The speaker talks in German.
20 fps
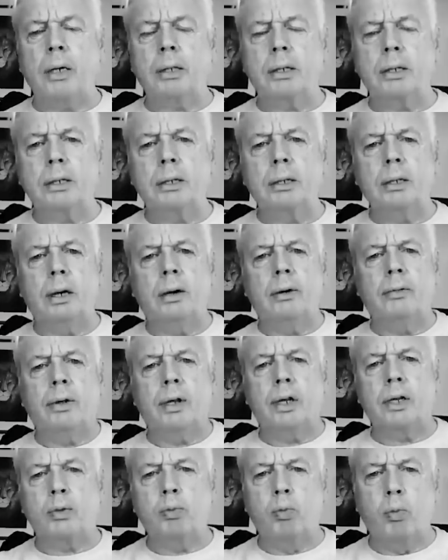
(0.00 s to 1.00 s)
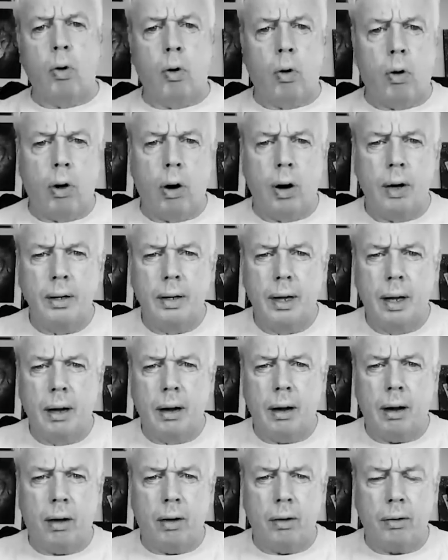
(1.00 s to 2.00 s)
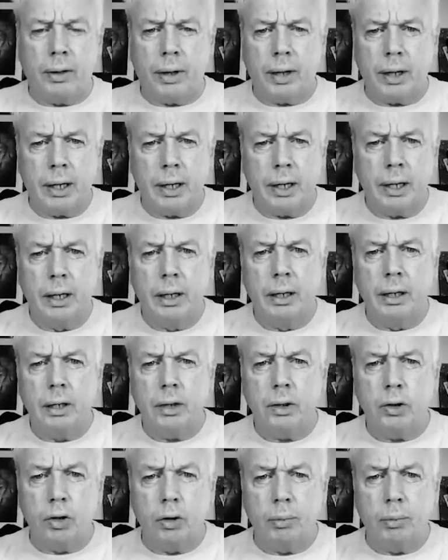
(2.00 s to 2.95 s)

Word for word: Masken sind ein zentraler Teil dieses Krieges